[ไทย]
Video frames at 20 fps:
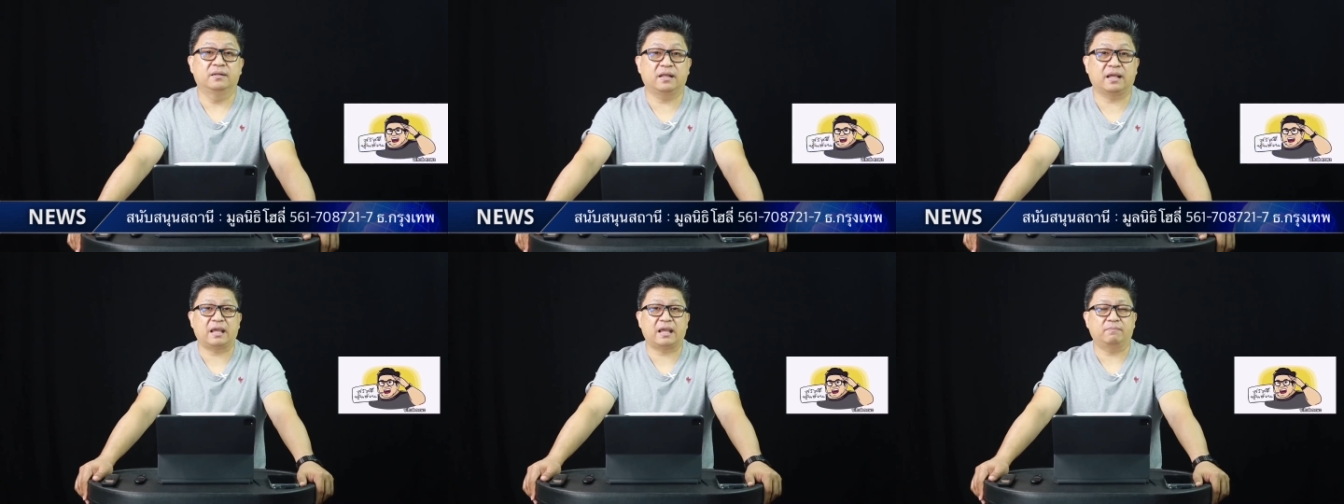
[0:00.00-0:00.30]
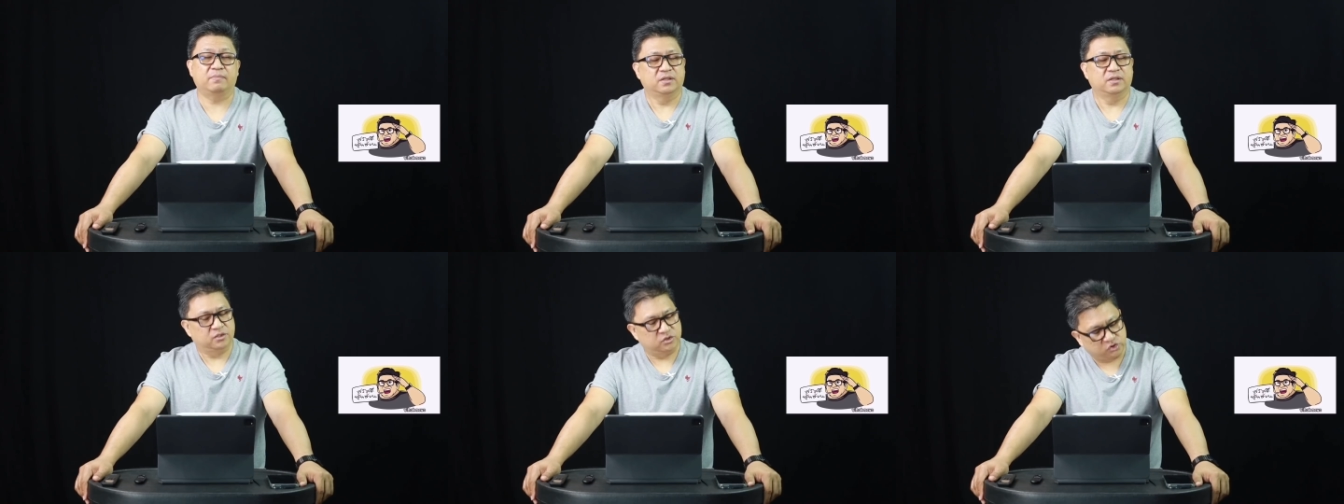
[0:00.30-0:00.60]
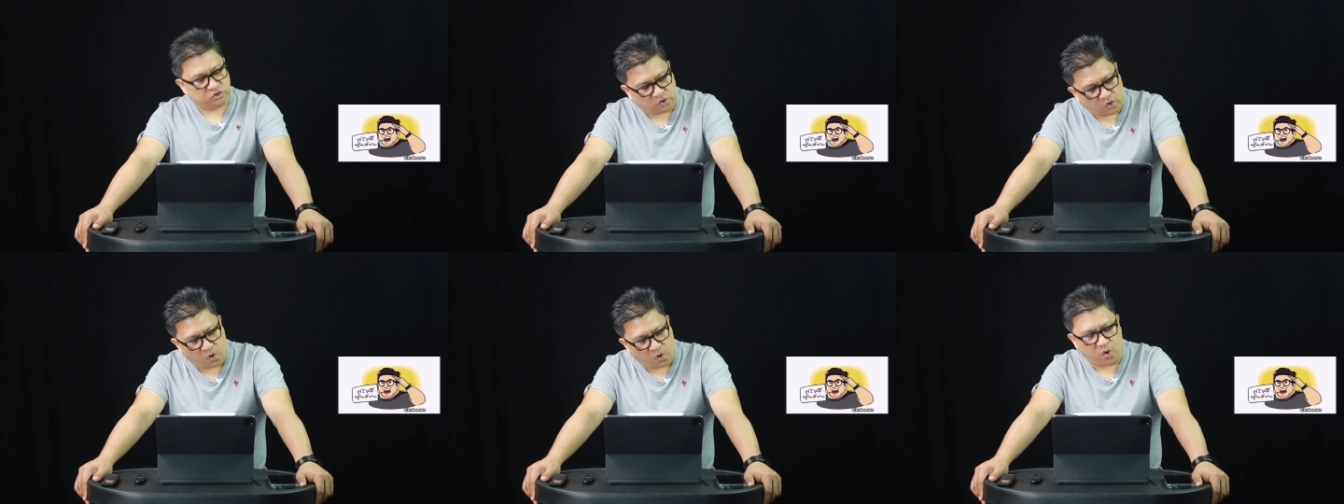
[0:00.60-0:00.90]
นะครับ
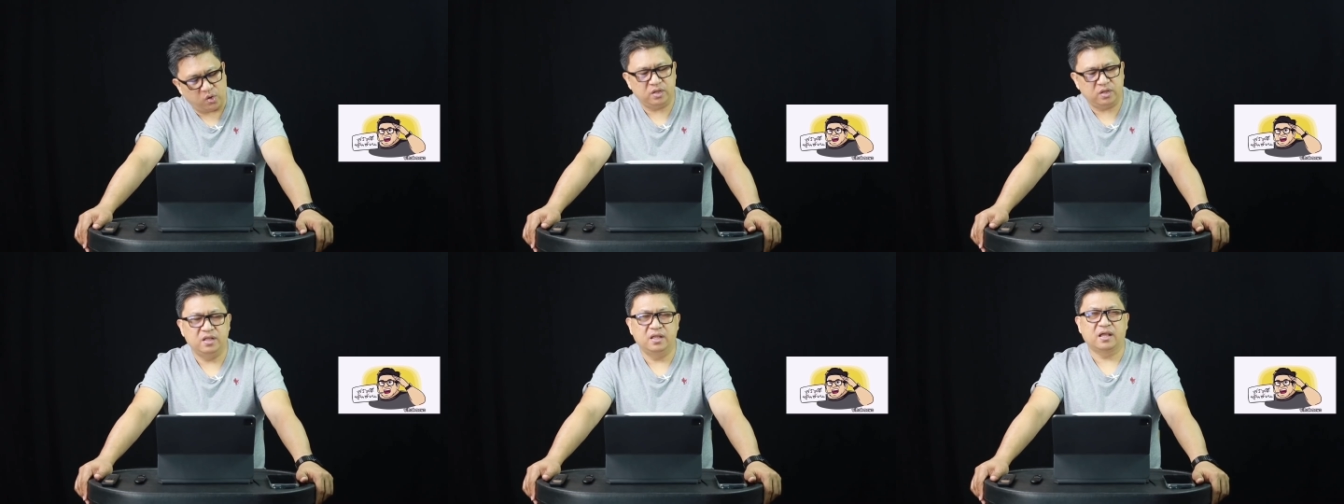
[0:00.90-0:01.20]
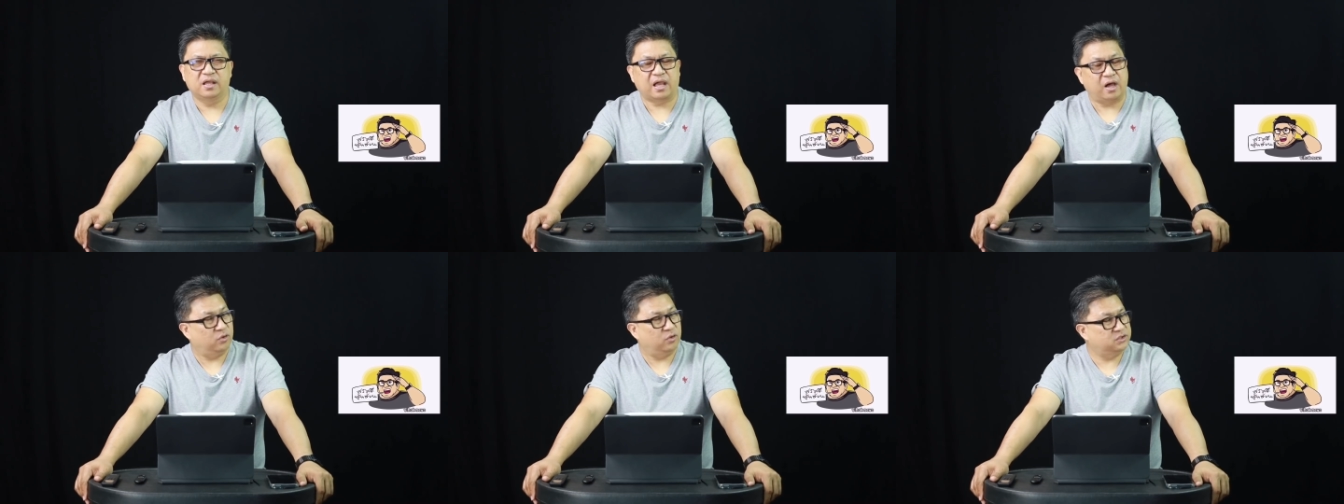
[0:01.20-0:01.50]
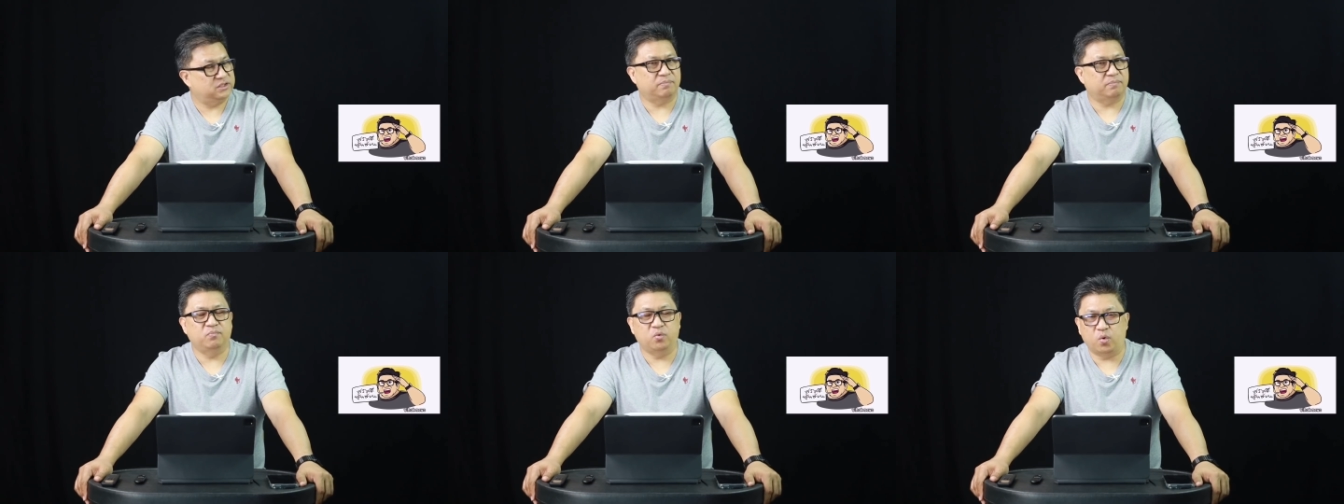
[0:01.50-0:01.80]
สองเขา
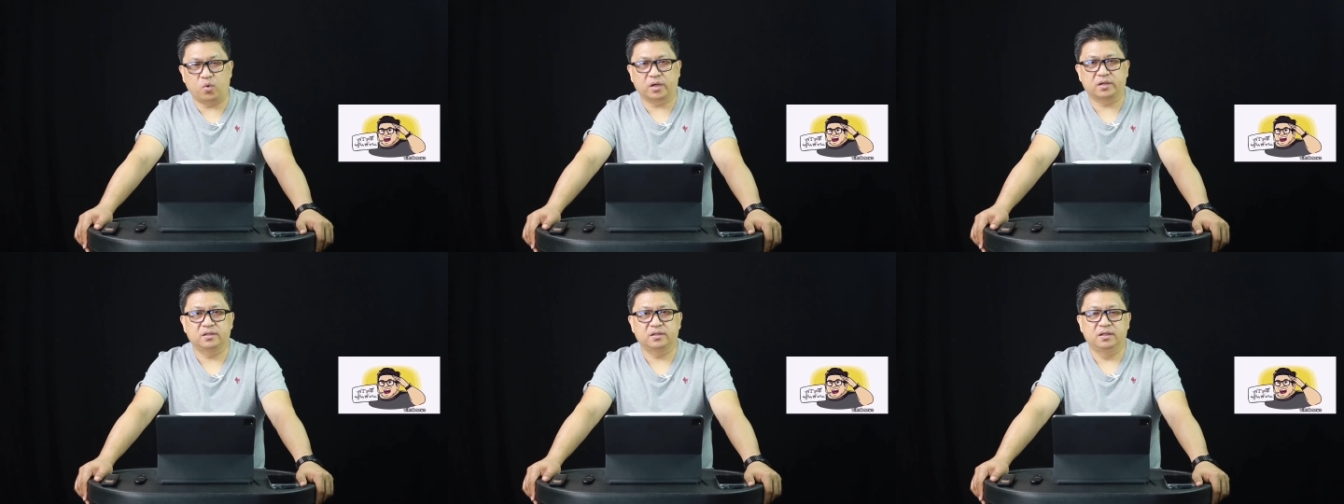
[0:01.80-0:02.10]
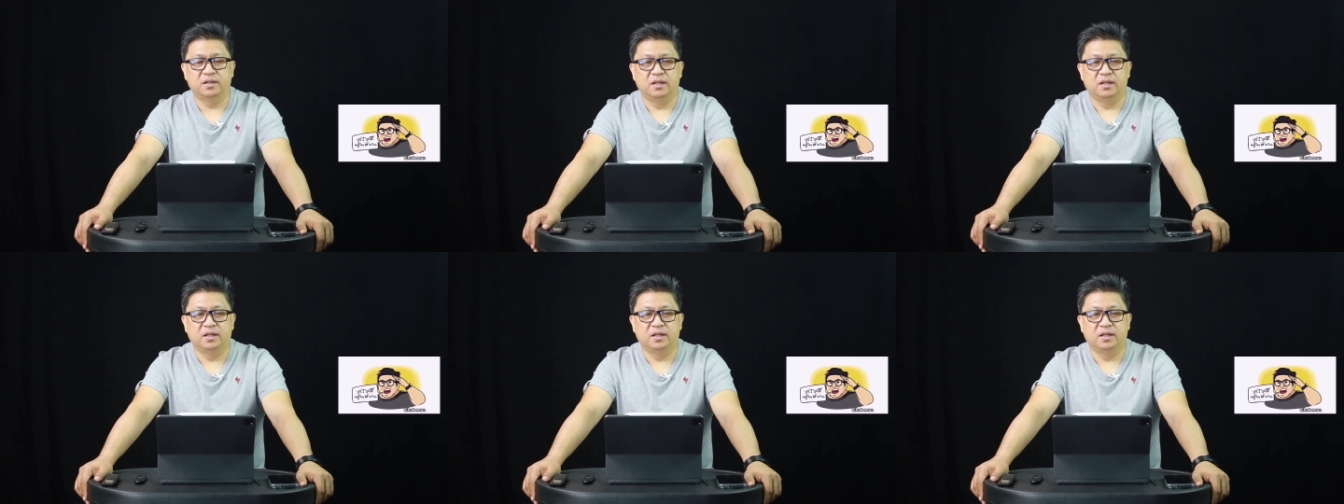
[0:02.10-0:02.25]
จะบวช